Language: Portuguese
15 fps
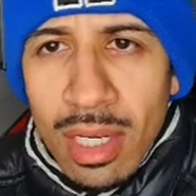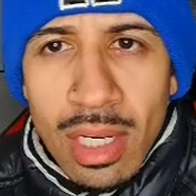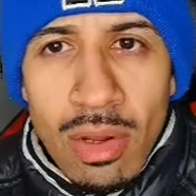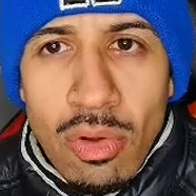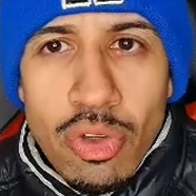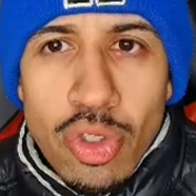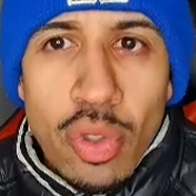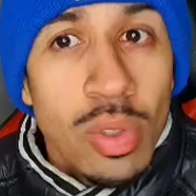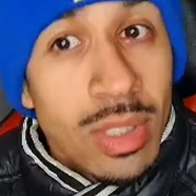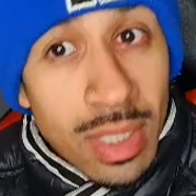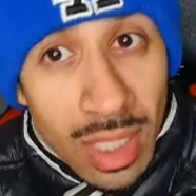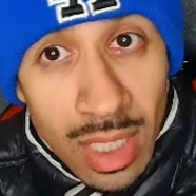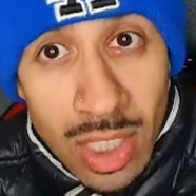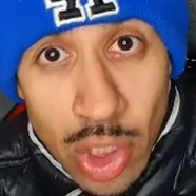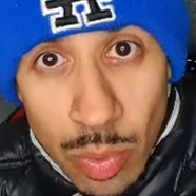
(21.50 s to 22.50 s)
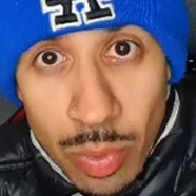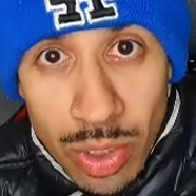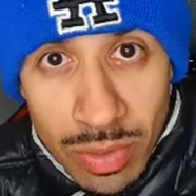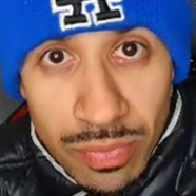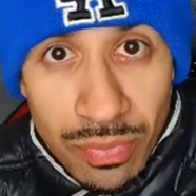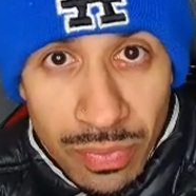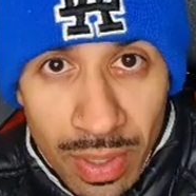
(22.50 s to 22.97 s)
que não sou daquele tipo
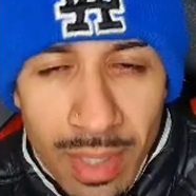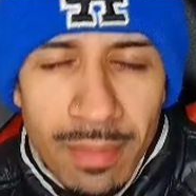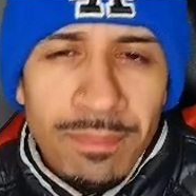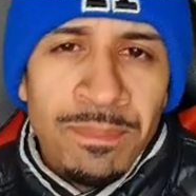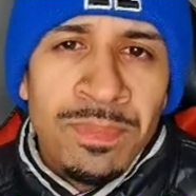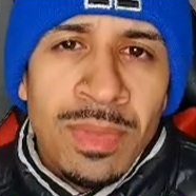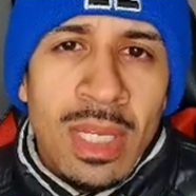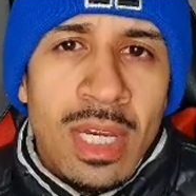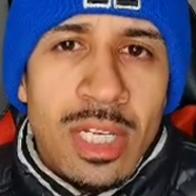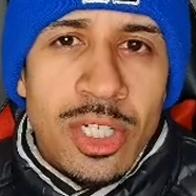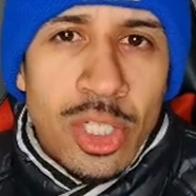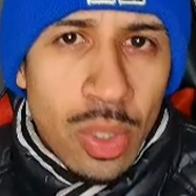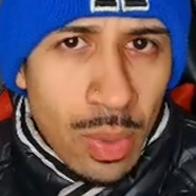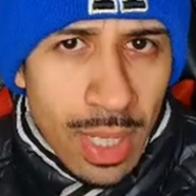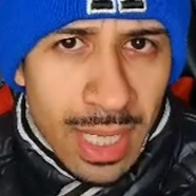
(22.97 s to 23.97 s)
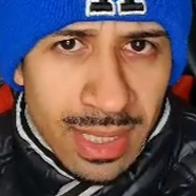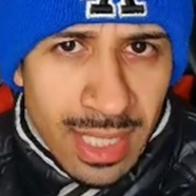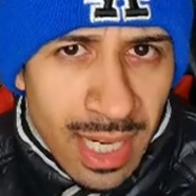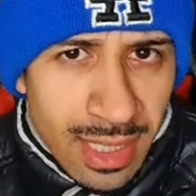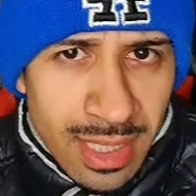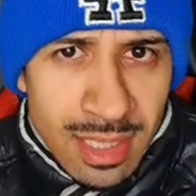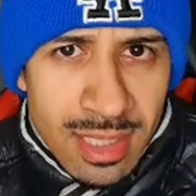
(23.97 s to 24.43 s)
de fã de longa
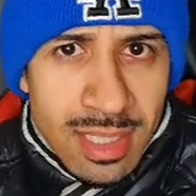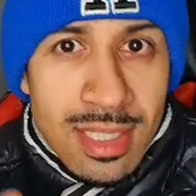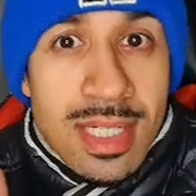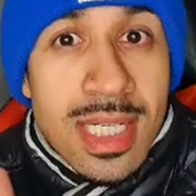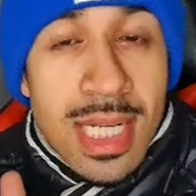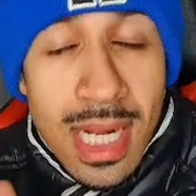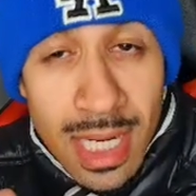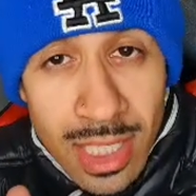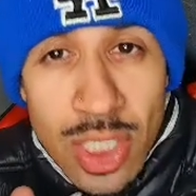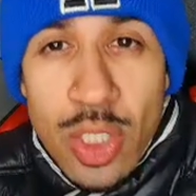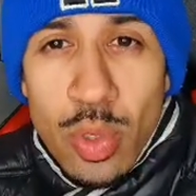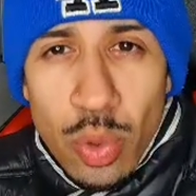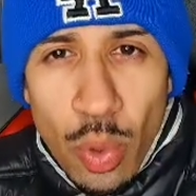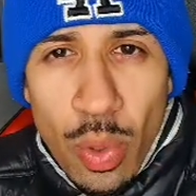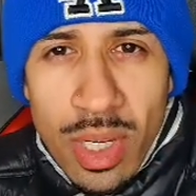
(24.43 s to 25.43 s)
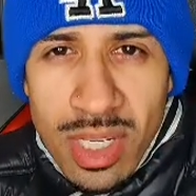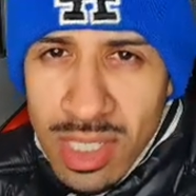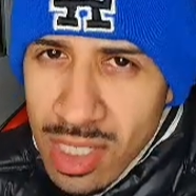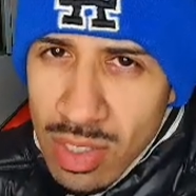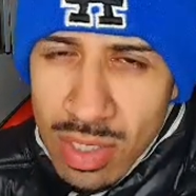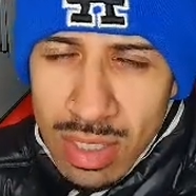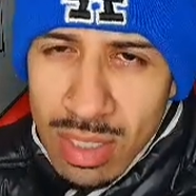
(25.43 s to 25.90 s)
data de Sant Hill
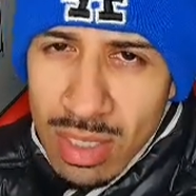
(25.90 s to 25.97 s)
2, isso